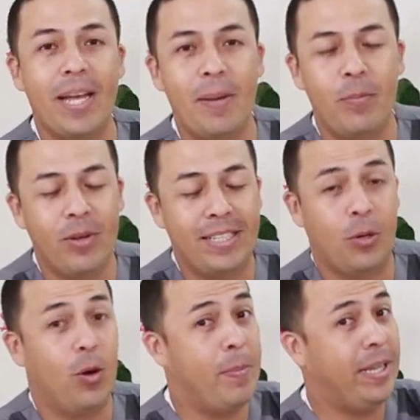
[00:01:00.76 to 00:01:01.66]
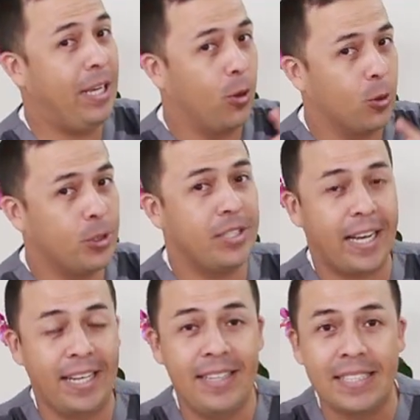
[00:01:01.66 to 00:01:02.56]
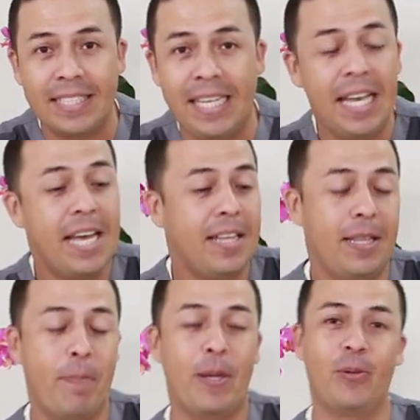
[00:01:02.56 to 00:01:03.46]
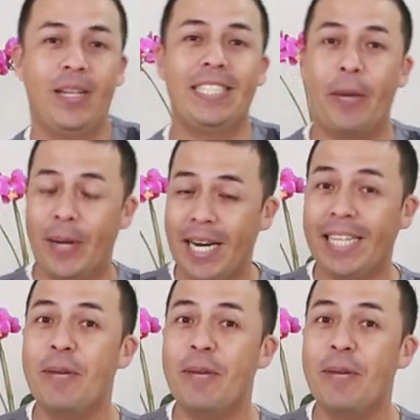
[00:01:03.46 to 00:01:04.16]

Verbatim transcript: ejemplo que seguramente conoces a gente así, de personas que van al